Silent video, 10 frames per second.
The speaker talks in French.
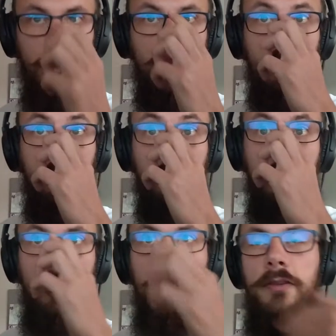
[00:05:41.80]
Quand ton
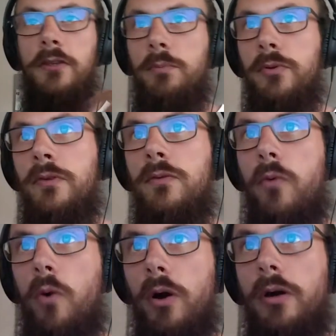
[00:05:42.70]
corps est exposé au
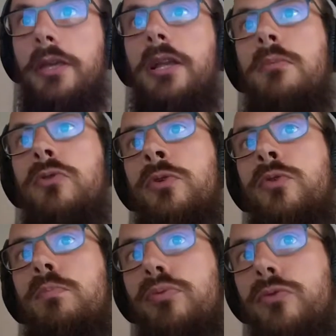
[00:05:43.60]
froid, il a besoin
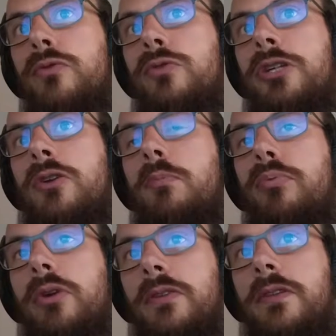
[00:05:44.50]
de plus de chaleur
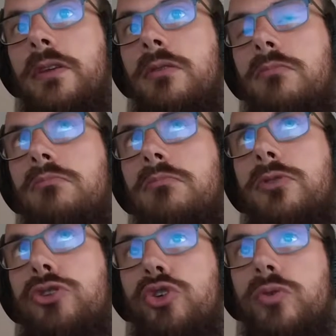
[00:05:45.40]
pour rester
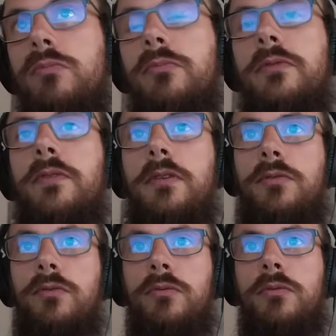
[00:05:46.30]
chaud.
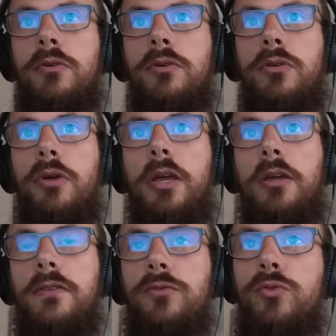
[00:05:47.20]
C'est une, euh,
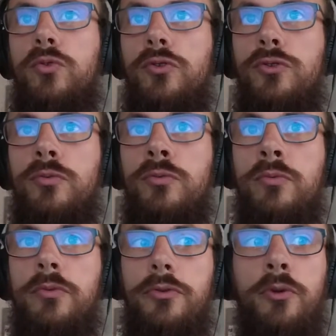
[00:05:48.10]
une
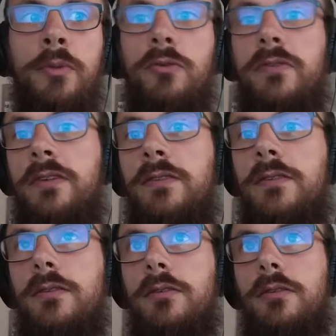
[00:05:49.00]
notion
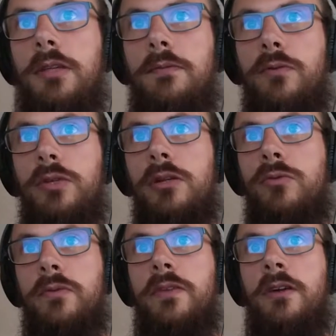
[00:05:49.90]
d'homéostasie. Il faut qu'il
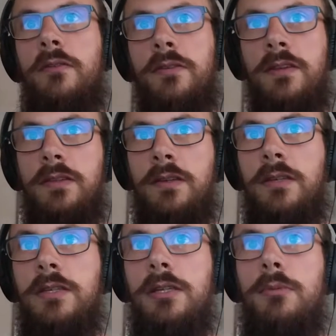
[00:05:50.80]
conserve un certain
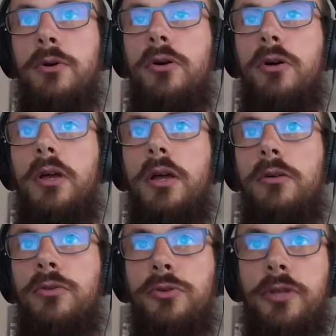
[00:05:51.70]
équilibre,
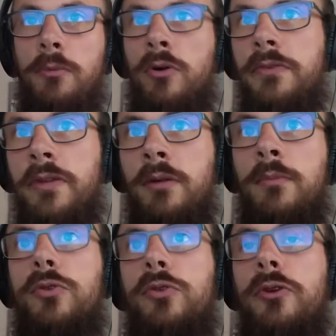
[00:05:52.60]
notamment en
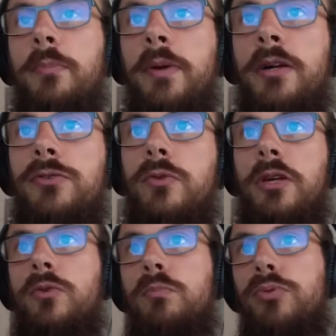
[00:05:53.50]
termes de température.
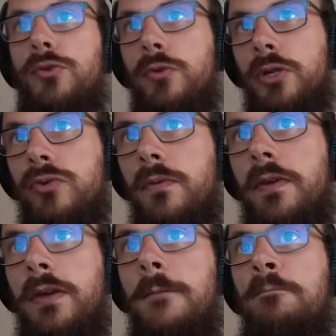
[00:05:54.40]
Et donc pour se
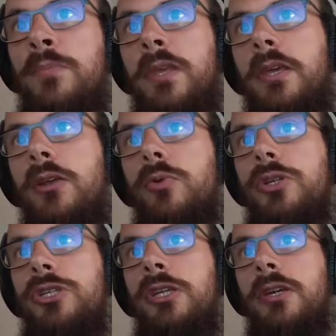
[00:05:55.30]
réchauffer, il doit
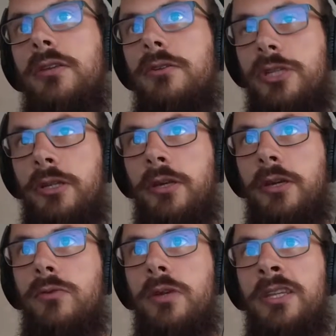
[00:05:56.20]

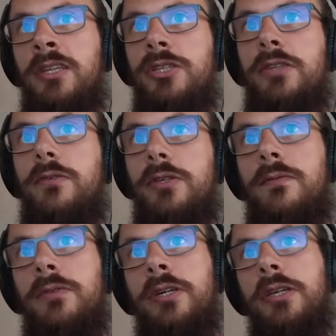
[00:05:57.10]
générer de l'énergie, ce
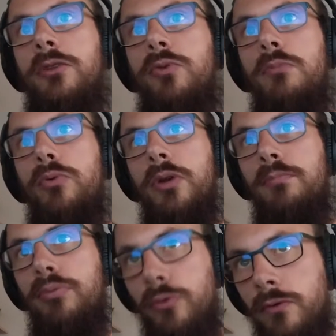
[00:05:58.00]
qui veut dire qu'il doit brûler
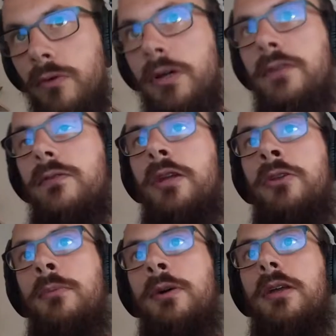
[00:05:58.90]
plus de graisse que la
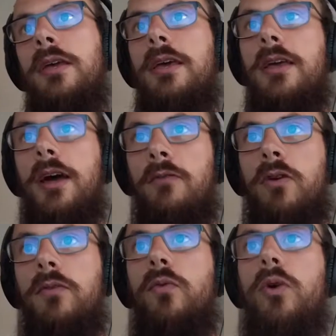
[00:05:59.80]
normale.
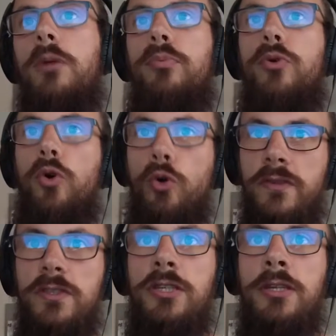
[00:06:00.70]
Avoir froid peut
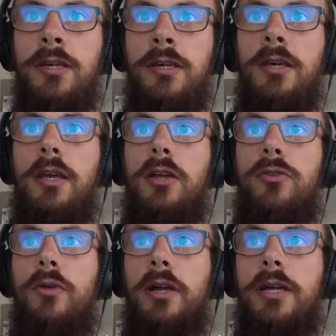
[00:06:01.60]
aussi générer
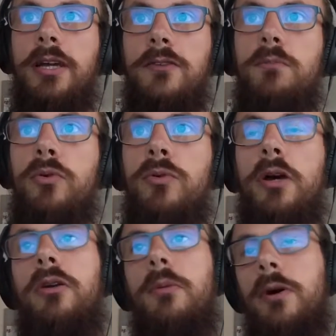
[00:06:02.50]
de la graisse brune.
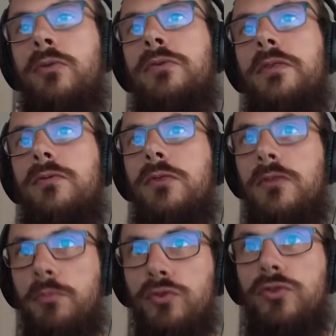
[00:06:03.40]
Alors par contre, c'est une
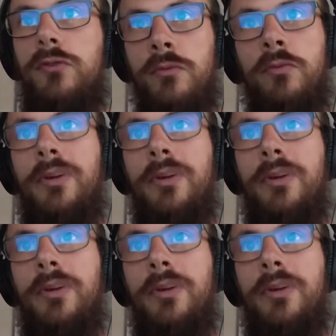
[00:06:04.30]
exposition